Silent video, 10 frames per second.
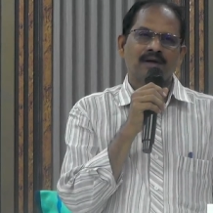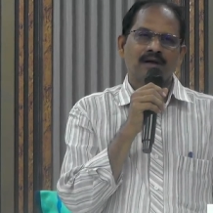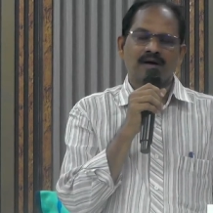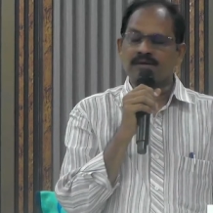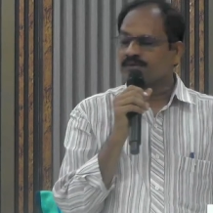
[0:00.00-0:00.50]

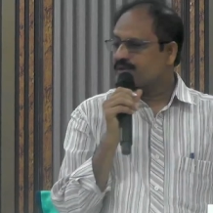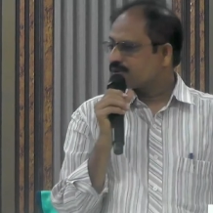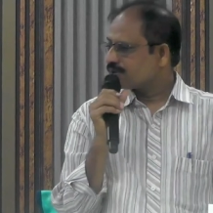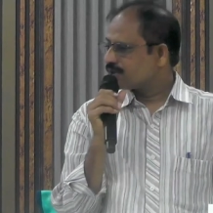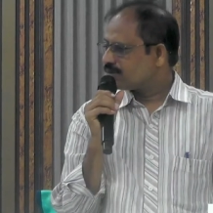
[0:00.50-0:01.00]

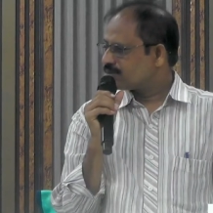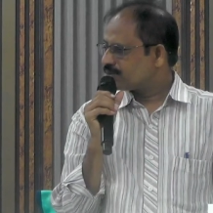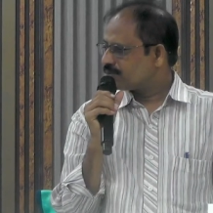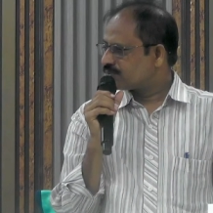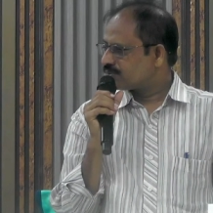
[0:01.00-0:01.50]
ఆరోగ్యంగా
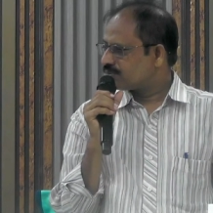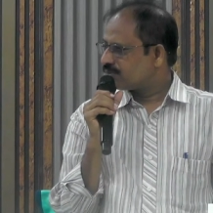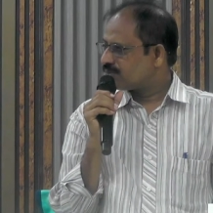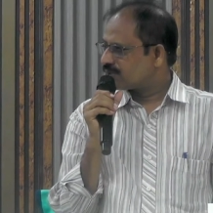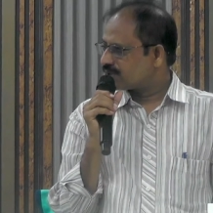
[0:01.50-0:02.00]
ఉన్నప్పుడు
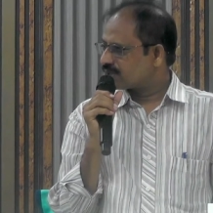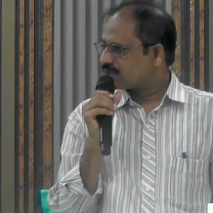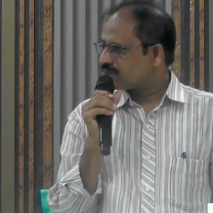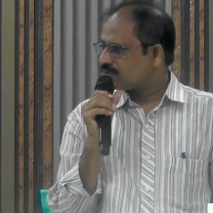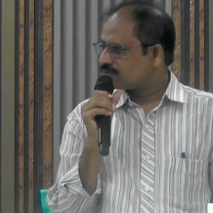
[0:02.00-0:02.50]
ఒక
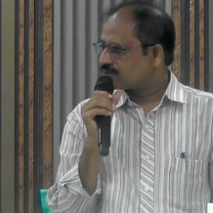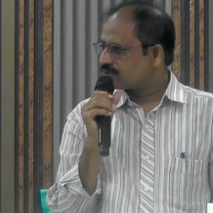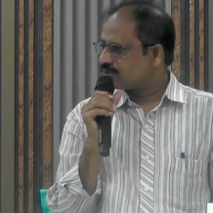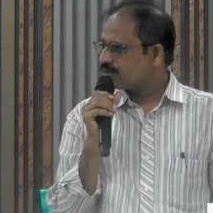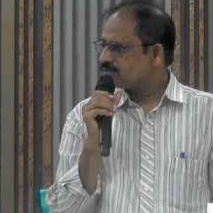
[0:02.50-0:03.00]
రకంగా
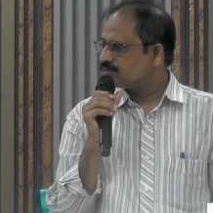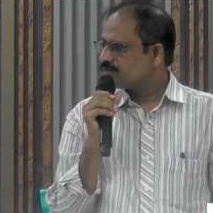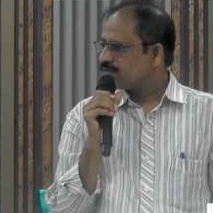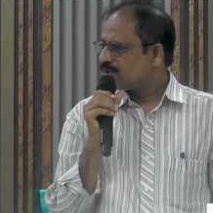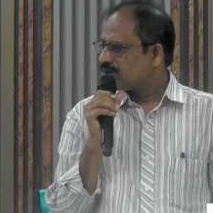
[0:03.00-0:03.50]
ఉంటుంది
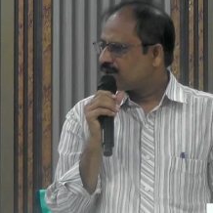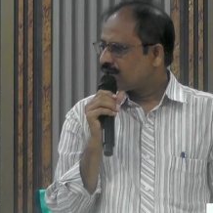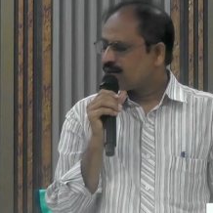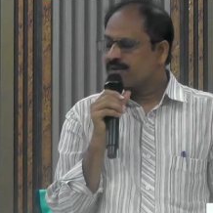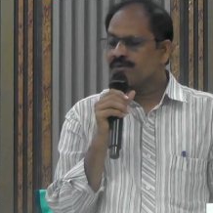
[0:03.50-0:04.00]

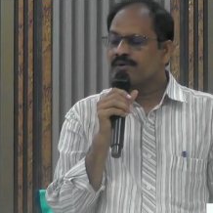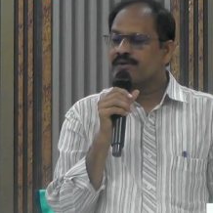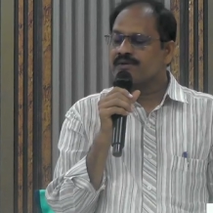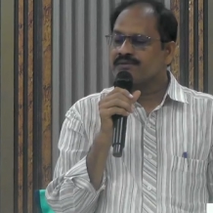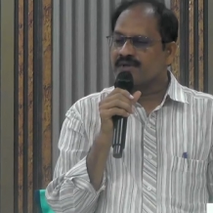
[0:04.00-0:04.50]

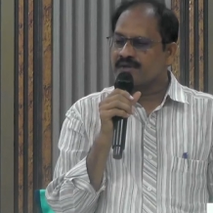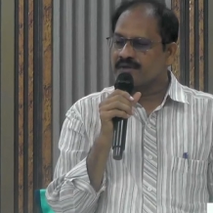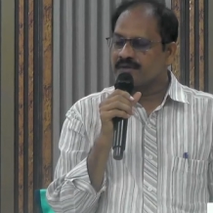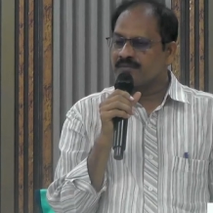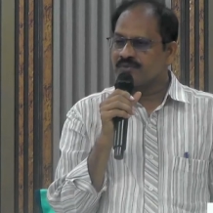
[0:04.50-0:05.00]
ఆరోగ్యం
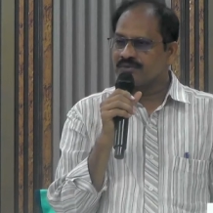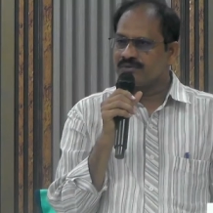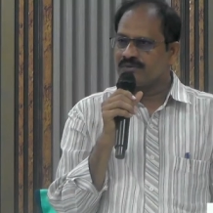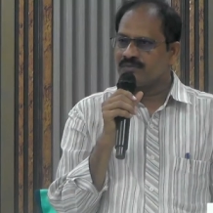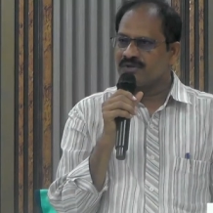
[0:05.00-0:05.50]
తగ్గినప్పుడు
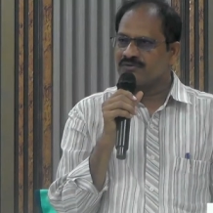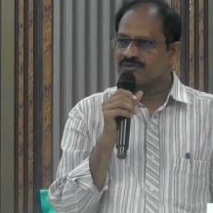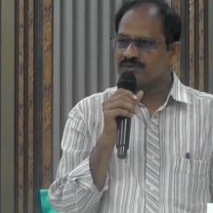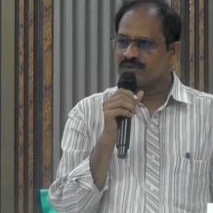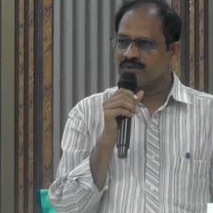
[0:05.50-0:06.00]

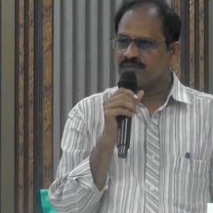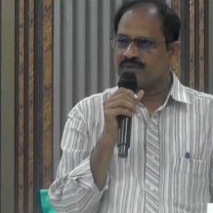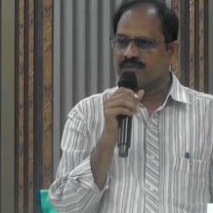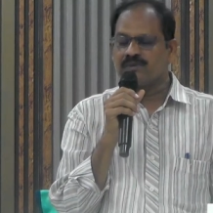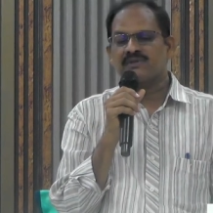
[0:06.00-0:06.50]
మనిషికున్న
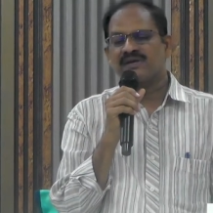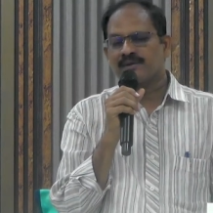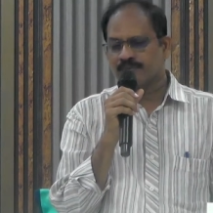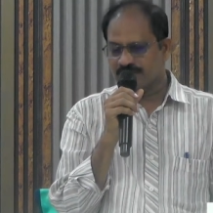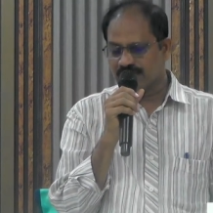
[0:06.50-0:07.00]
విలువలు
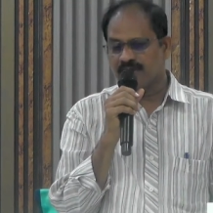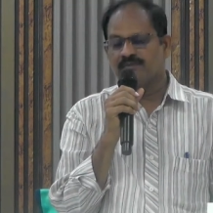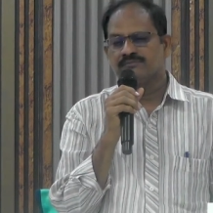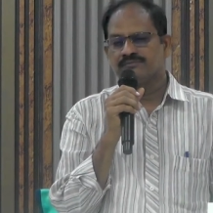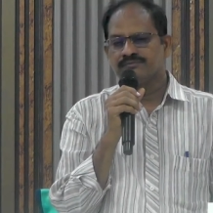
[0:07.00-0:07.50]
తగ్గిపోతాయి
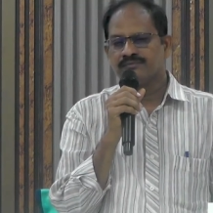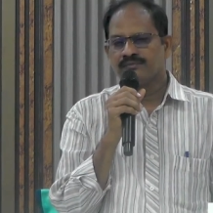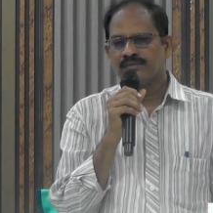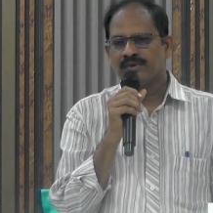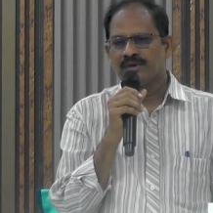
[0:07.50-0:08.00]

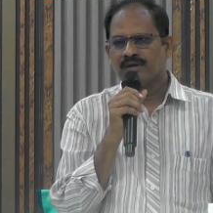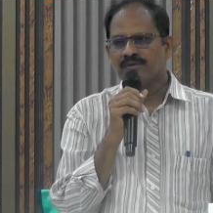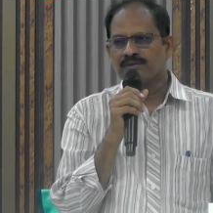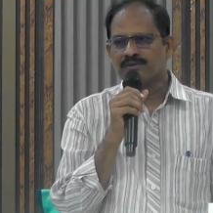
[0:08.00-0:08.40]
అందుకు